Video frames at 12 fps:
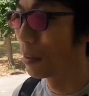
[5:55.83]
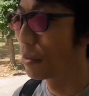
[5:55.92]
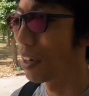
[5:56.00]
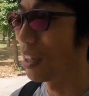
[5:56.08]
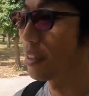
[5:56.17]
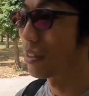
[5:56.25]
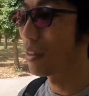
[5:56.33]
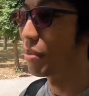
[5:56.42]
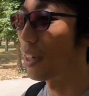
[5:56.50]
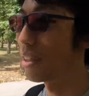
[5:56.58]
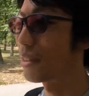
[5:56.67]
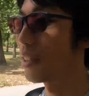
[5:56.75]
フランスは
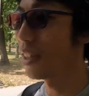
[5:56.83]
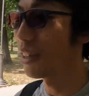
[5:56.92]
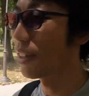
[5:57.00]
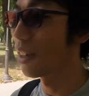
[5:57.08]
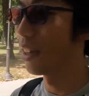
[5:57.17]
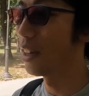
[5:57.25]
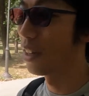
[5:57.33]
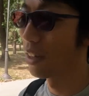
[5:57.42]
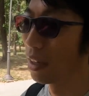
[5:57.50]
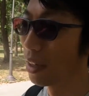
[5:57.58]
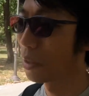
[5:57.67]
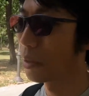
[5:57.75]
フランスでなんか
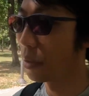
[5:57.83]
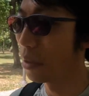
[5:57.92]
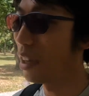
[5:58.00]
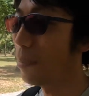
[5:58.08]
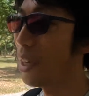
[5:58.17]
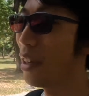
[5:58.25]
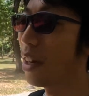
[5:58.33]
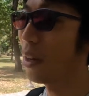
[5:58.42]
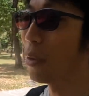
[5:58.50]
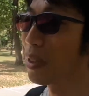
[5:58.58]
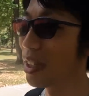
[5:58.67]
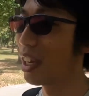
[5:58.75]
こう移民が
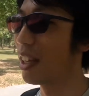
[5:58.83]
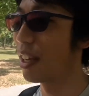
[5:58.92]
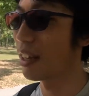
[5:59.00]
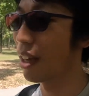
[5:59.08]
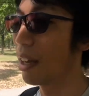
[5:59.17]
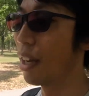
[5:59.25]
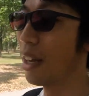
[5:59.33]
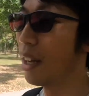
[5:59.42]
多くてなんか